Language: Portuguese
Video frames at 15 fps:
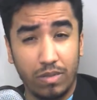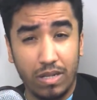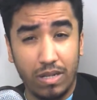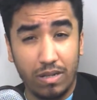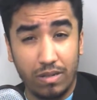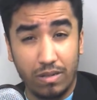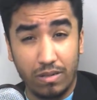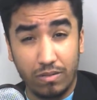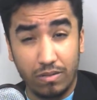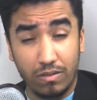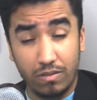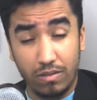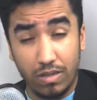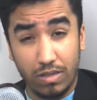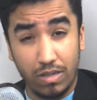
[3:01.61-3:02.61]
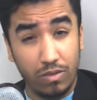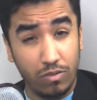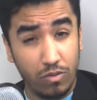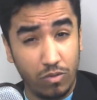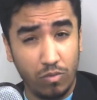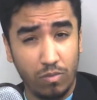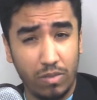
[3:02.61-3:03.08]
a, as
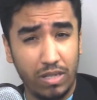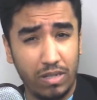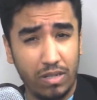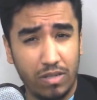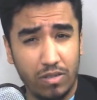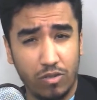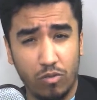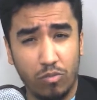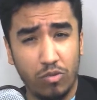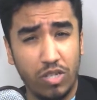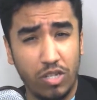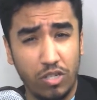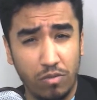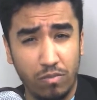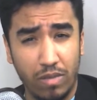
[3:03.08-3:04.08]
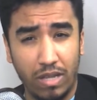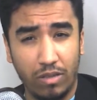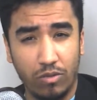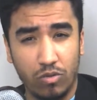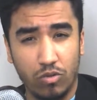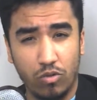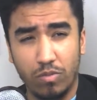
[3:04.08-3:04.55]
relações humanas, sobre os
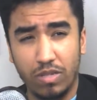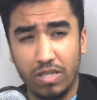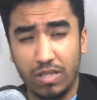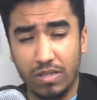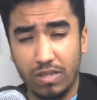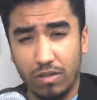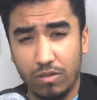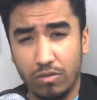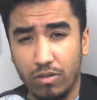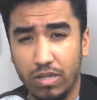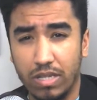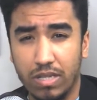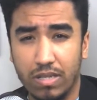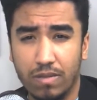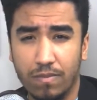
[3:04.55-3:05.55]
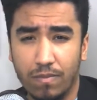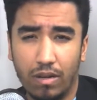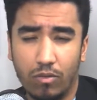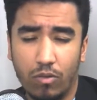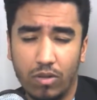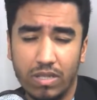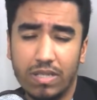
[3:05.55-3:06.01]
sentimentos, sobre sensações,
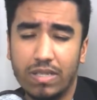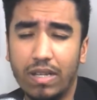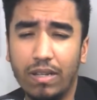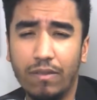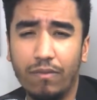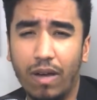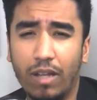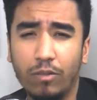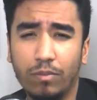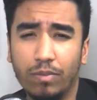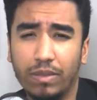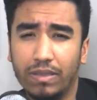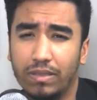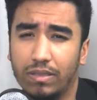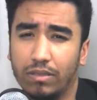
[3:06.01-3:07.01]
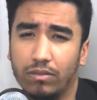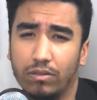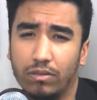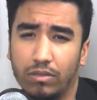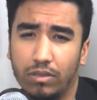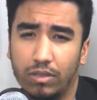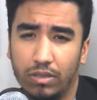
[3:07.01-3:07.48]
coisas que ele falam para esse
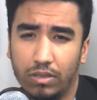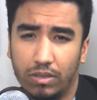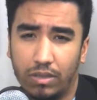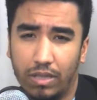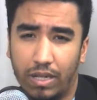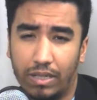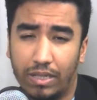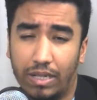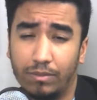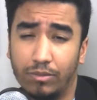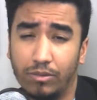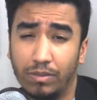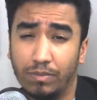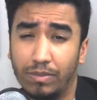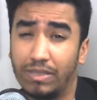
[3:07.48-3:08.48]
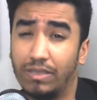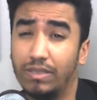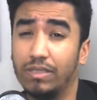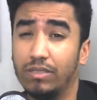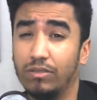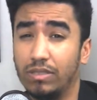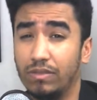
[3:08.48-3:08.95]
doutor acabam
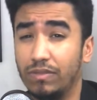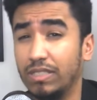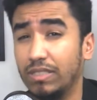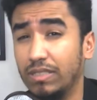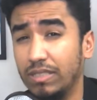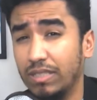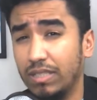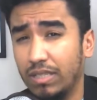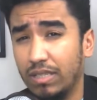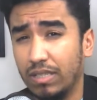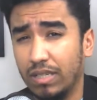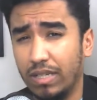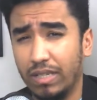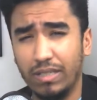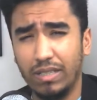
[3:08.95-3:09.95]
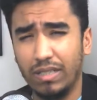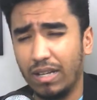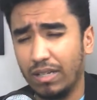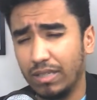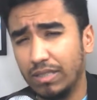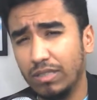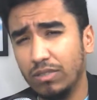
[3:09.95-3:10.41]
impactando na vida dele. Ele
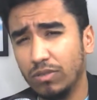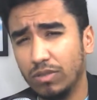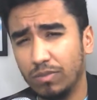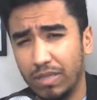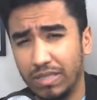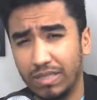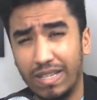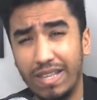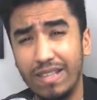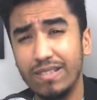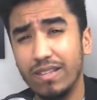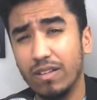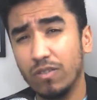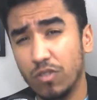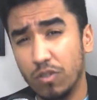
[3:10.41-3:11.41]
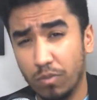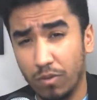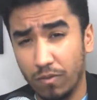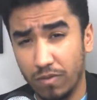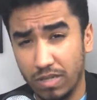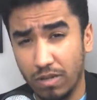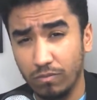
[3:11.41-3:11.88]
está há anos, faz 15 anos de
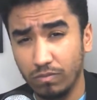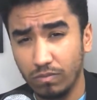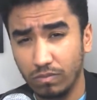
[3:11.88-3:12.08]
profissão,